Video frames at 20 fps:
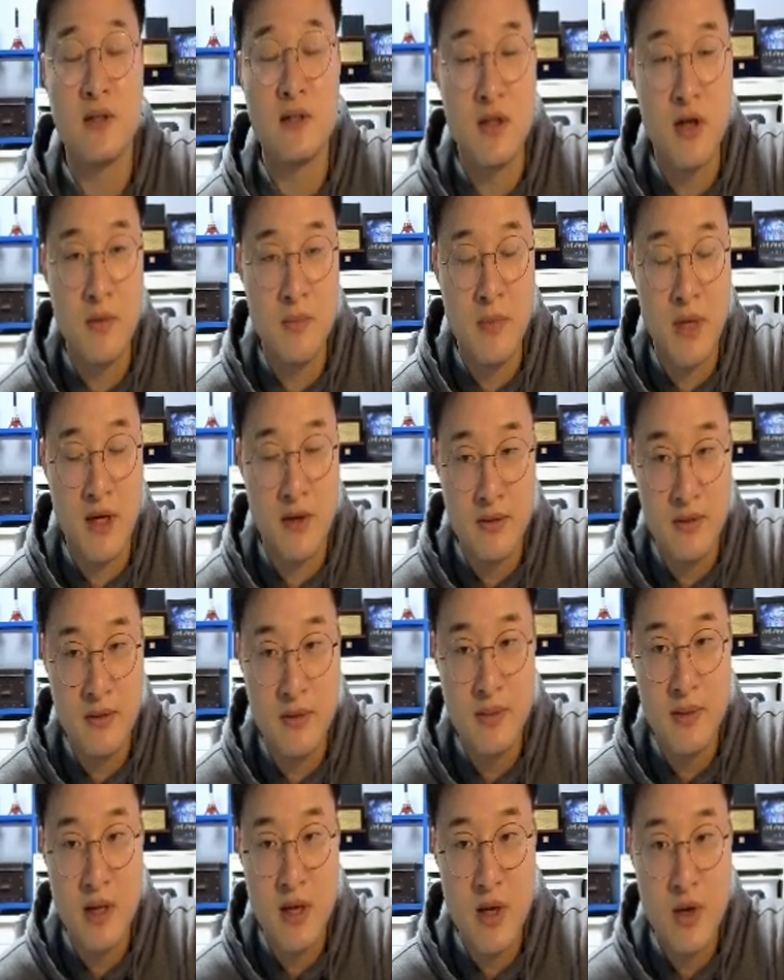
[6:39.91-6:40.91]

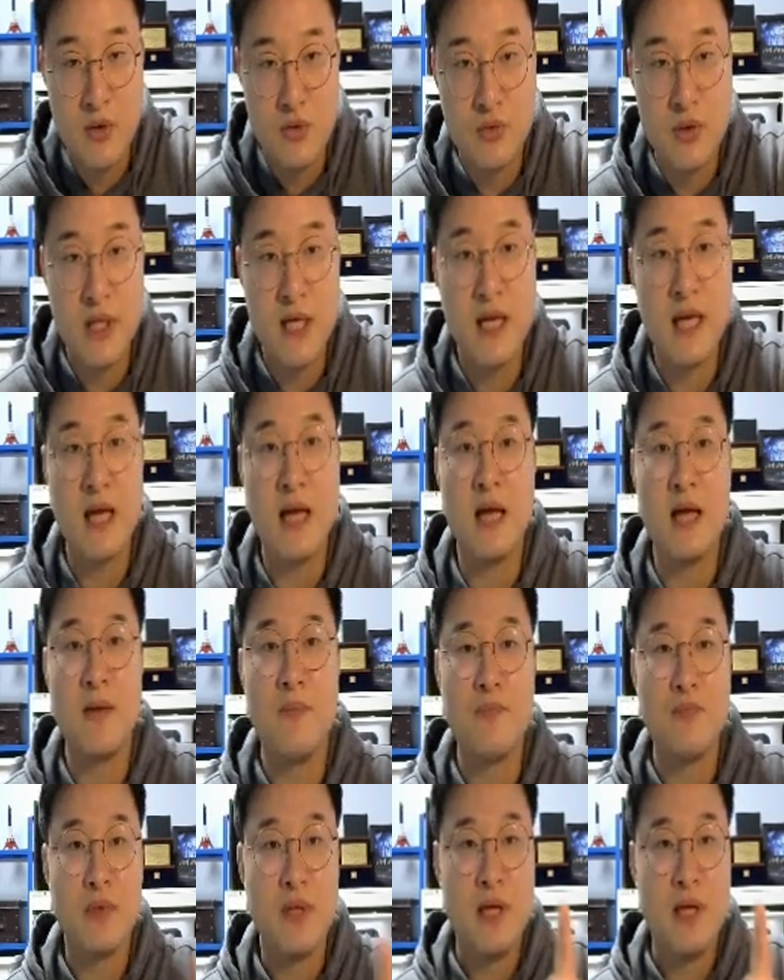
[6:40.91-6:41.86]
그러면 우리가